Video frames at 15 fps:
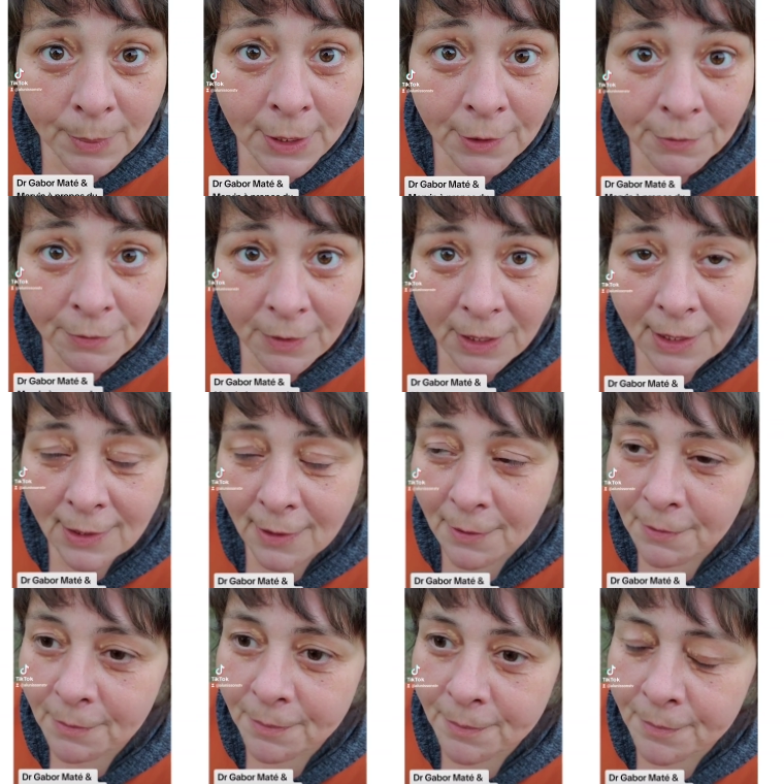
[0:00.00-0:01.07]
bien faite.
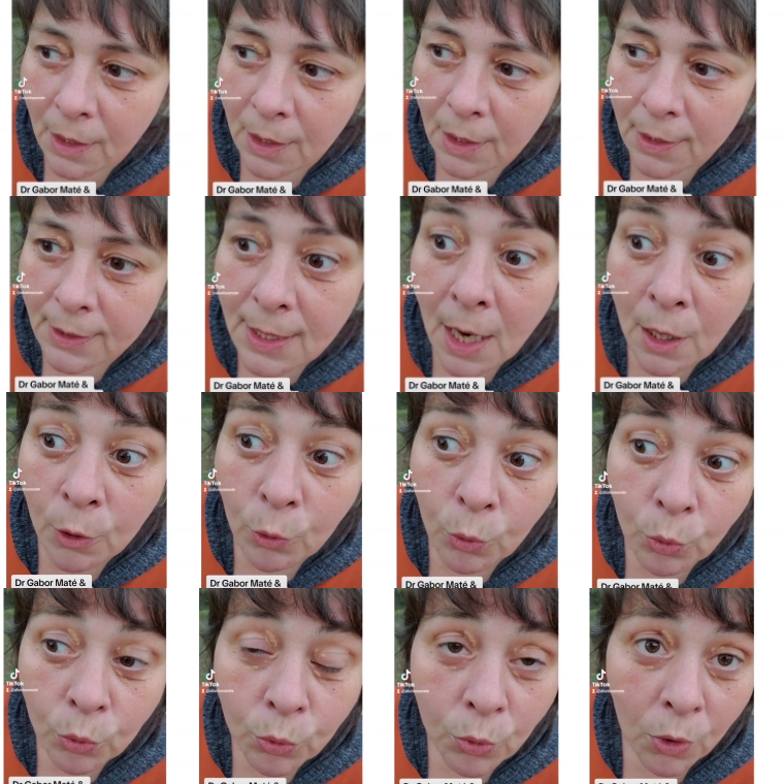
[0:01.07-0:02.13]
Il y a un
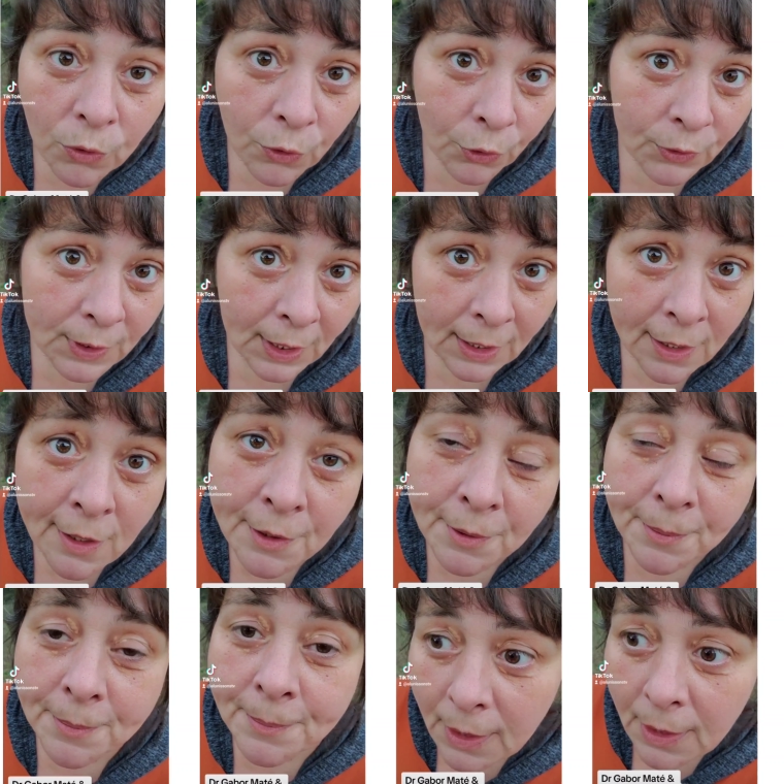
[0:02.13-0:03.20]
concours d'entrée.
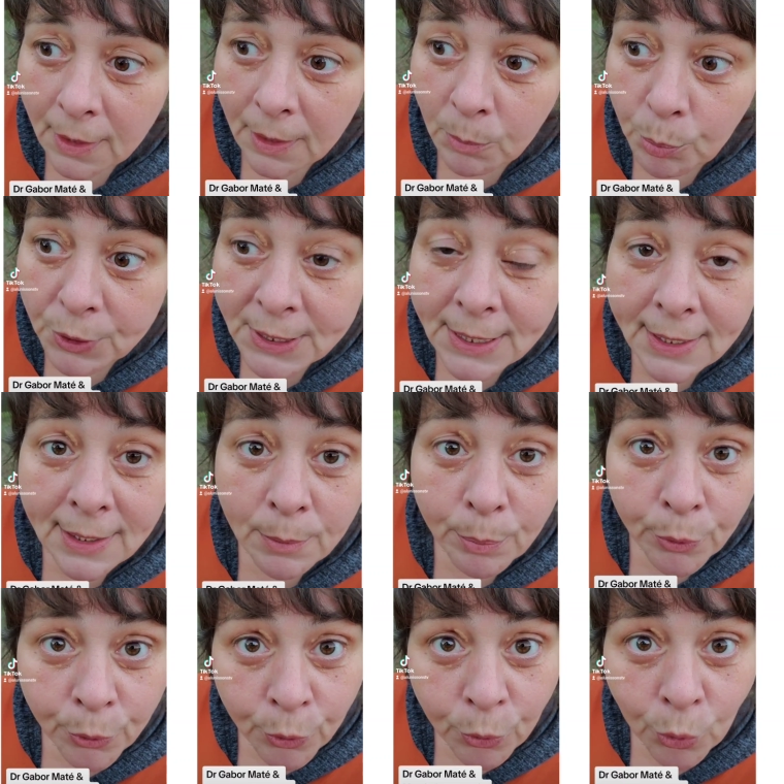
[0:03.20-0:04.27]
Et puis c'est les
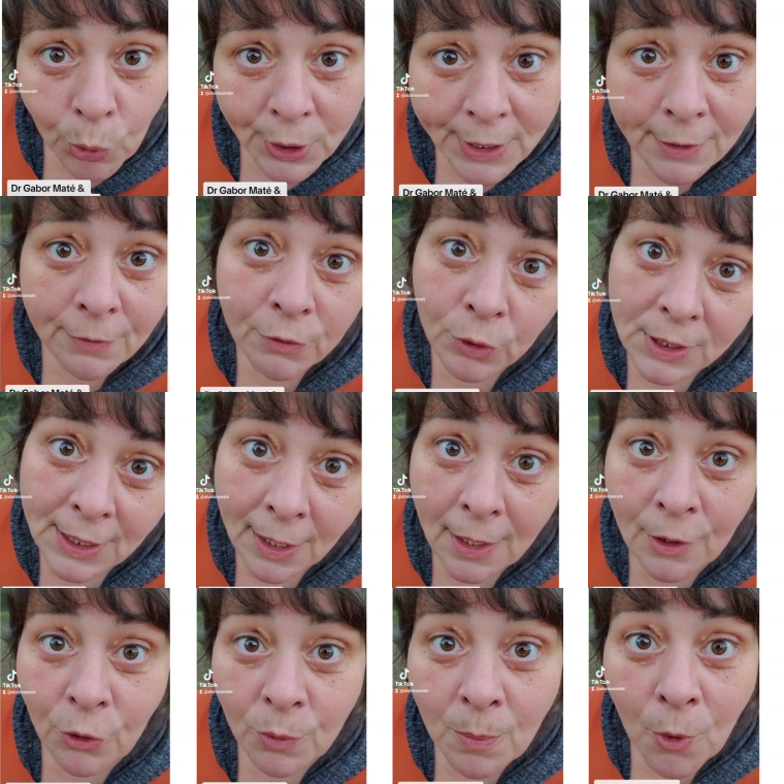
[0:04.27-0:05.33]
plus nuls qui vont
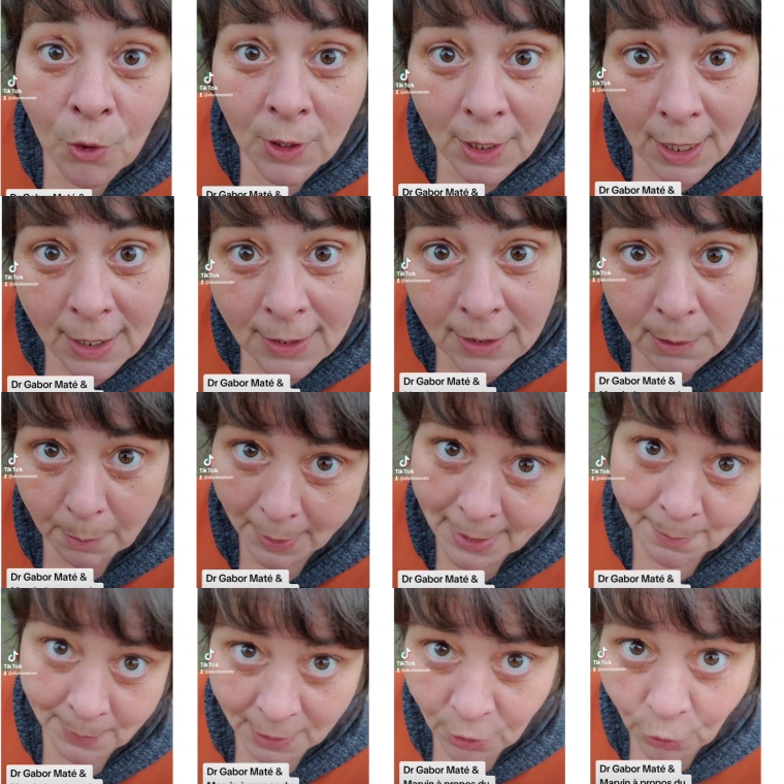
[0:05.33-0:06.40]
directement en classe. C'est pas
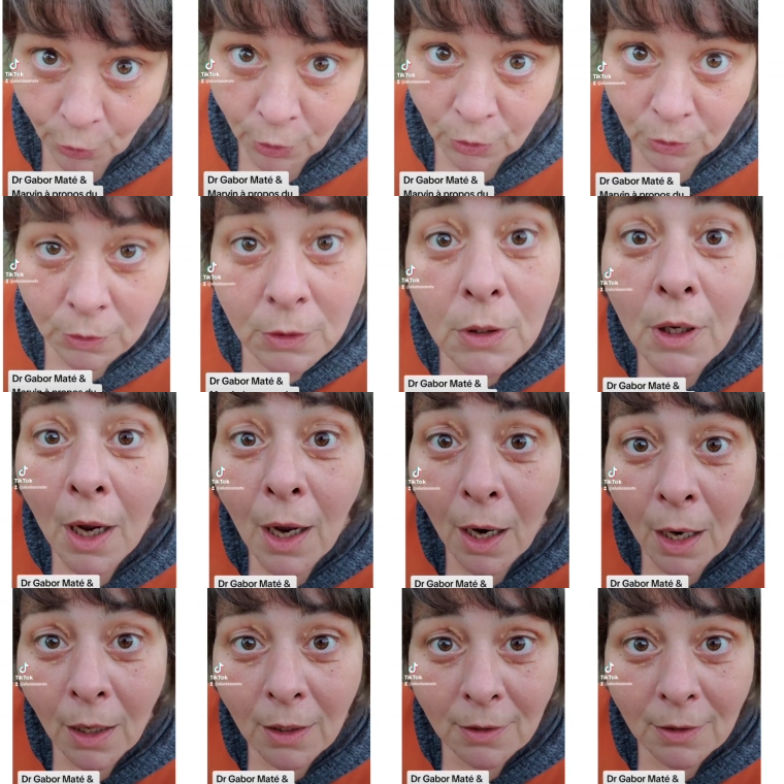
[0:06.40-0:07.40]
les meilleurs. Hein.